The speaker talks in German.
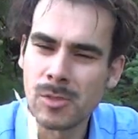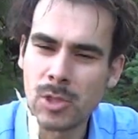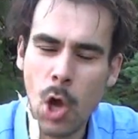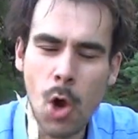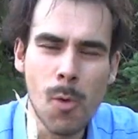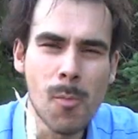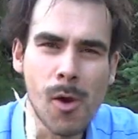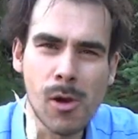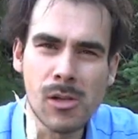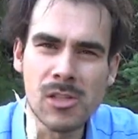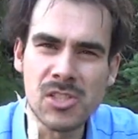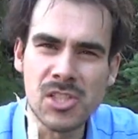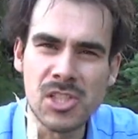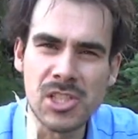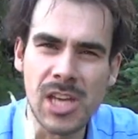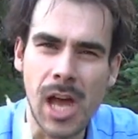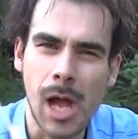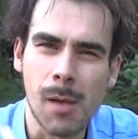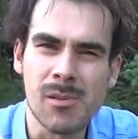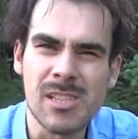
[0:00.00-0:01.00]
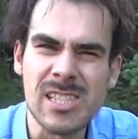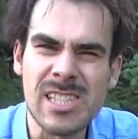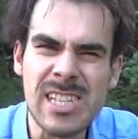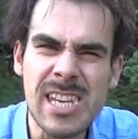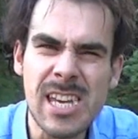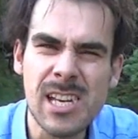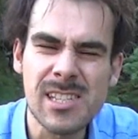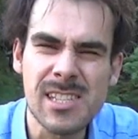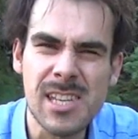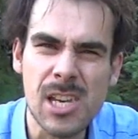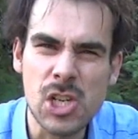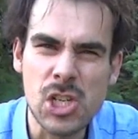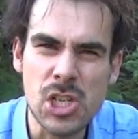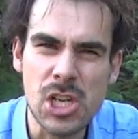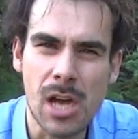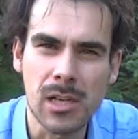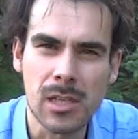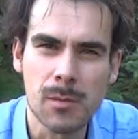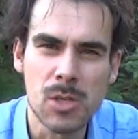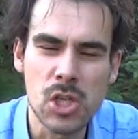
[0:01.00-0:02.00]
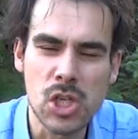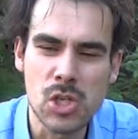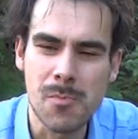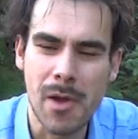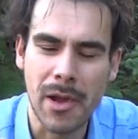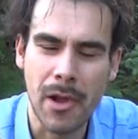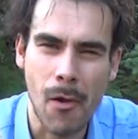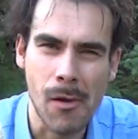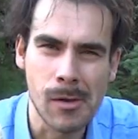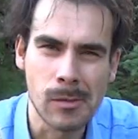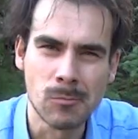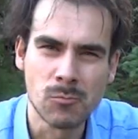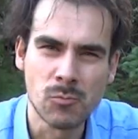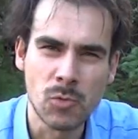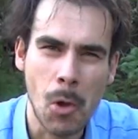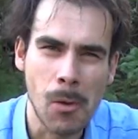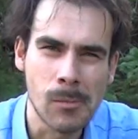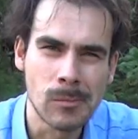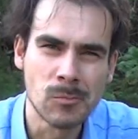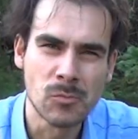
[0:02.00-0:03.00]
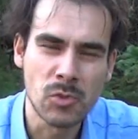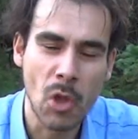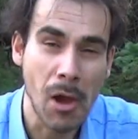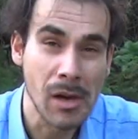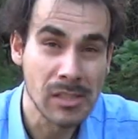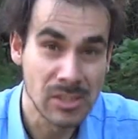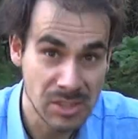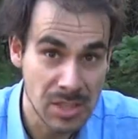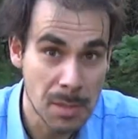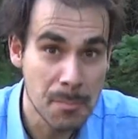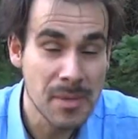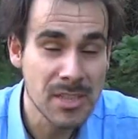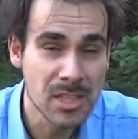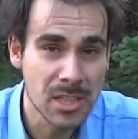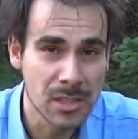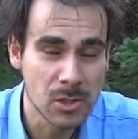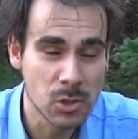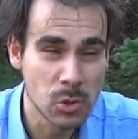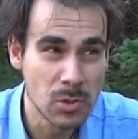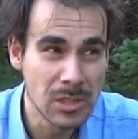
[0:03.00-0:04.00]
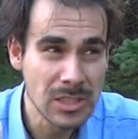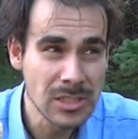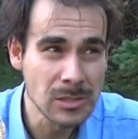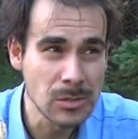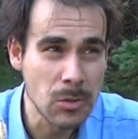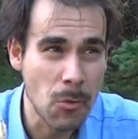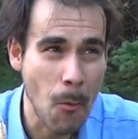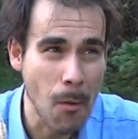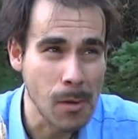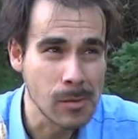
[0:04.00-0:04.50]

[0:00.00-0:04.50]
kaum holzig, aber sehr, sehr stark im Geschmack. Sehr bitter natürlich,